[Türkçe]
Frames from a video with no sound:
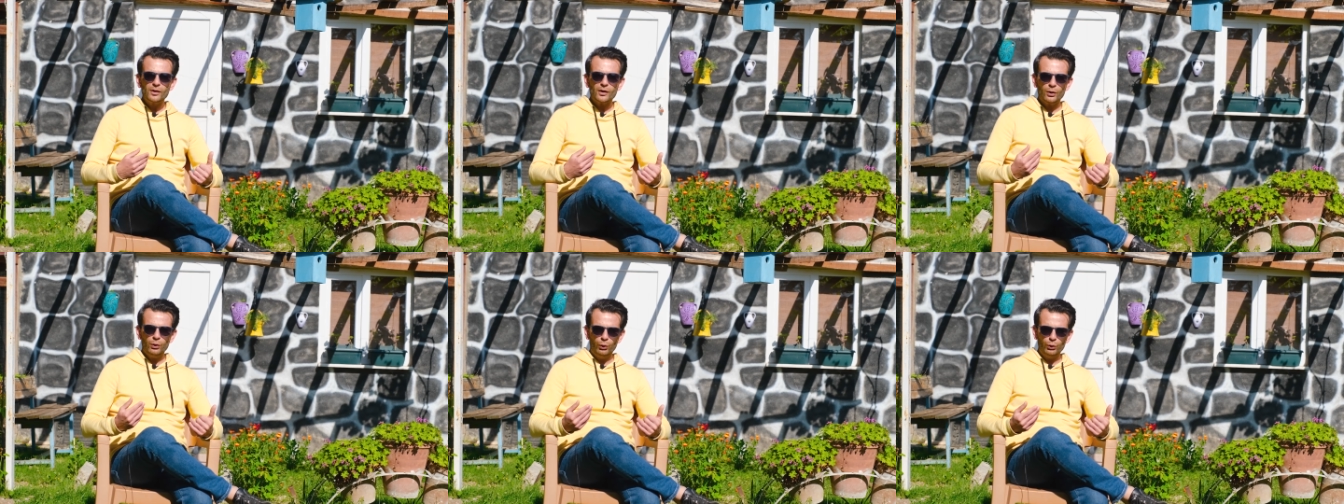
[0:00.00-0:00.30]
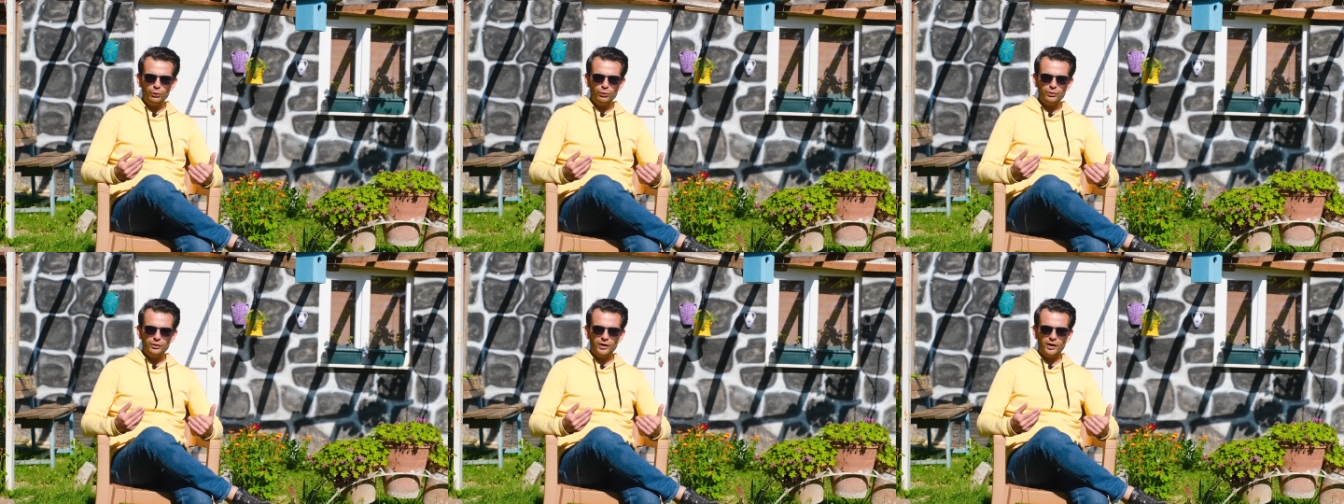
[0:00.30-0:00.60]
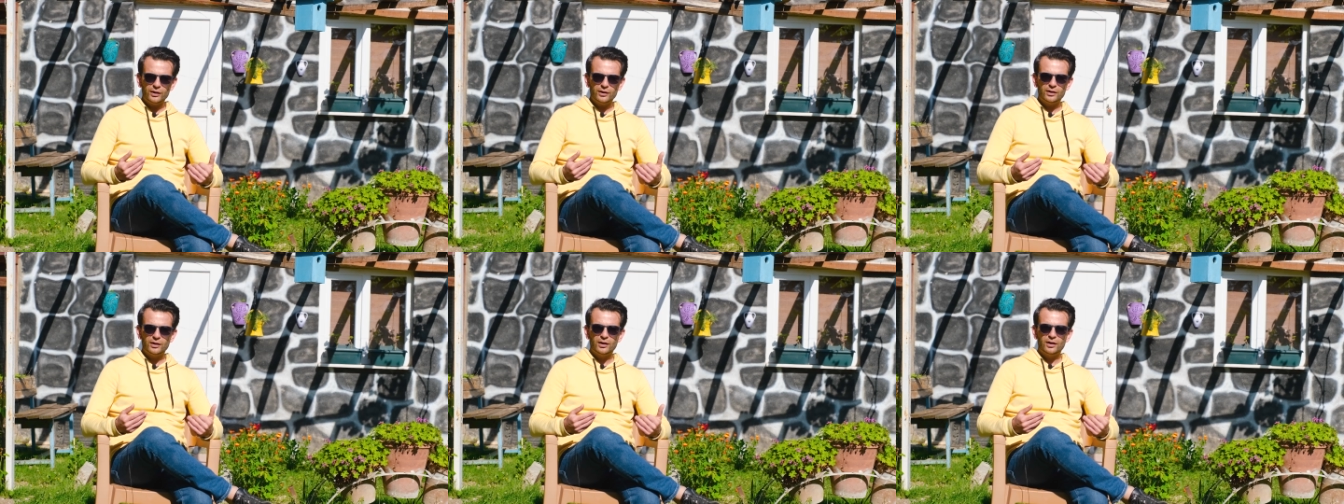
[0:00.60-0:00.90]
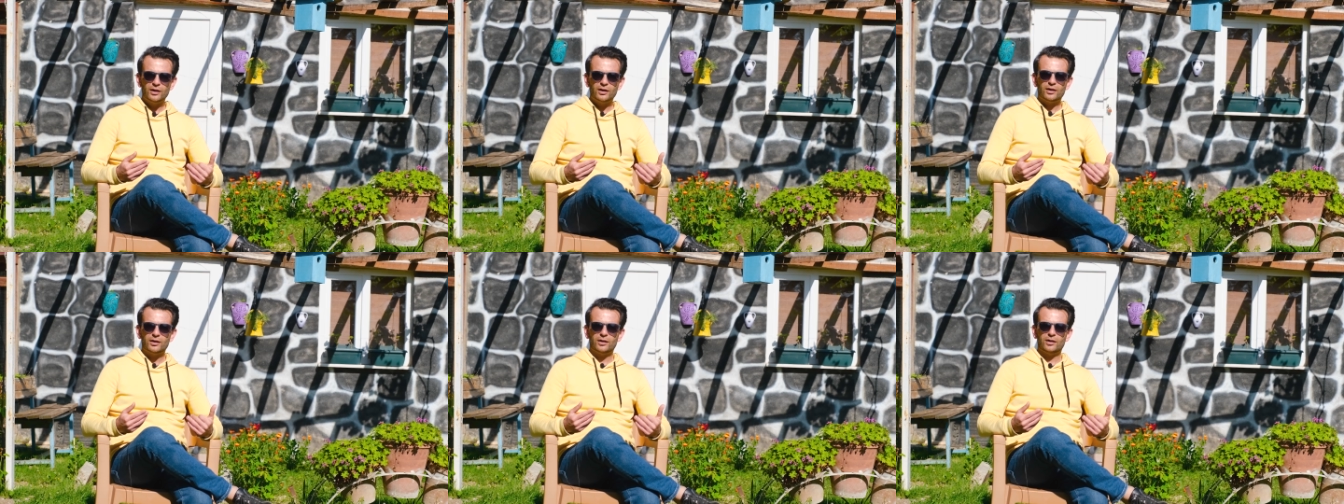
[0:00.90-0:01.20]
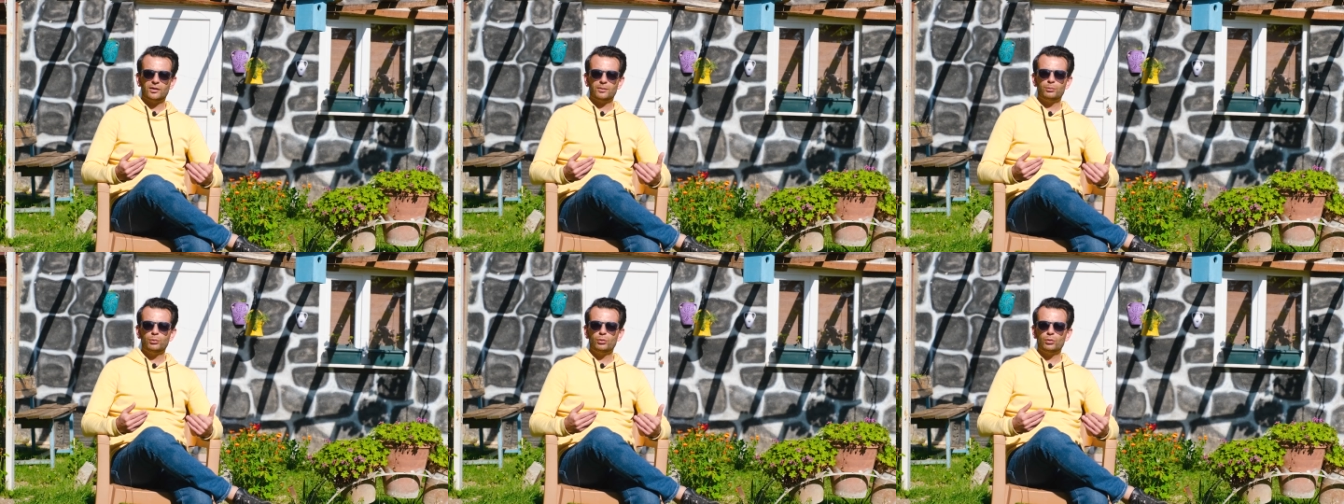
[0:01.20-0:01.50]
O yüzden
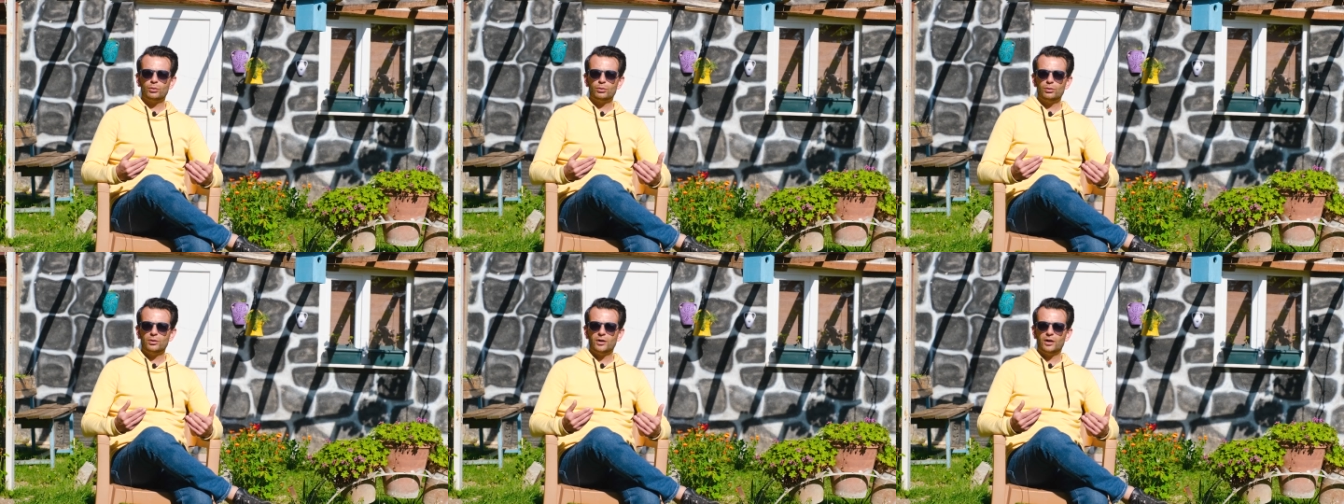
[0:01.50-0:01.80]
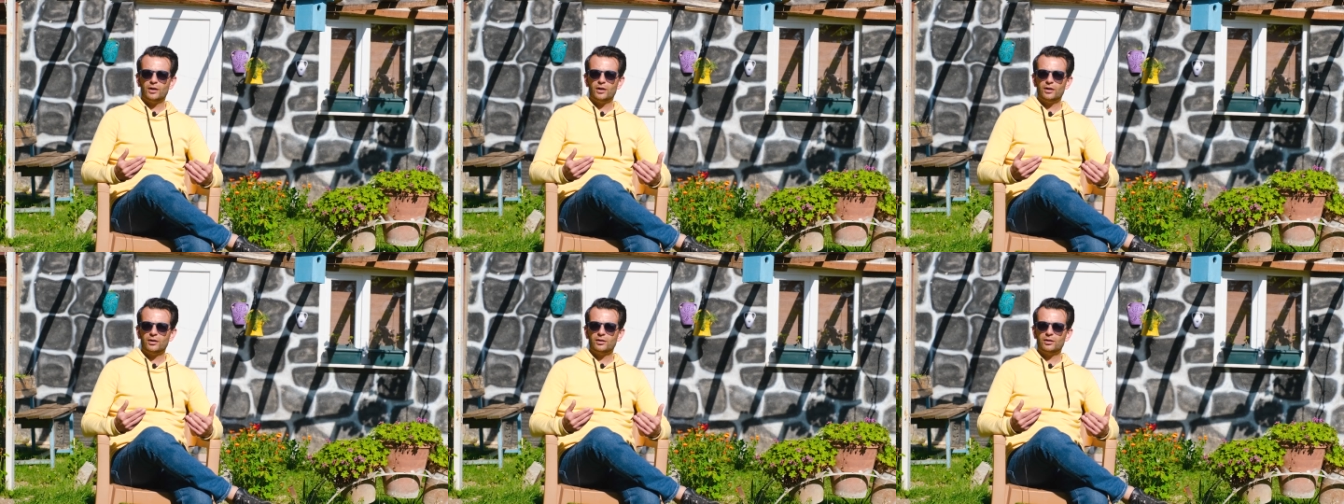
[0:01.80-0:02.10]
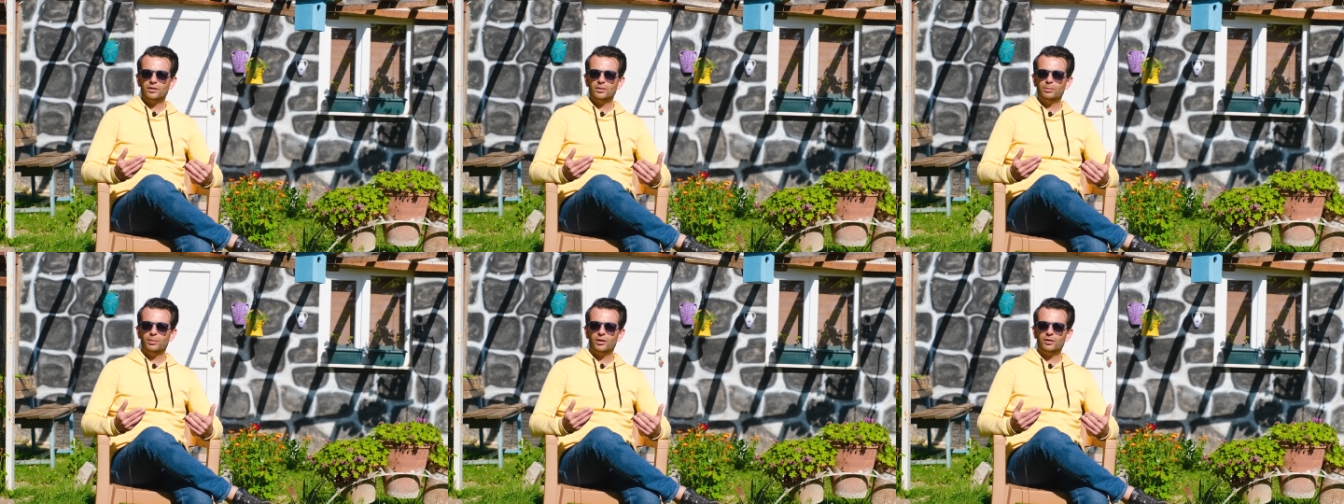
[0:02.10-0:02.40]
e, bu konuyla alakalı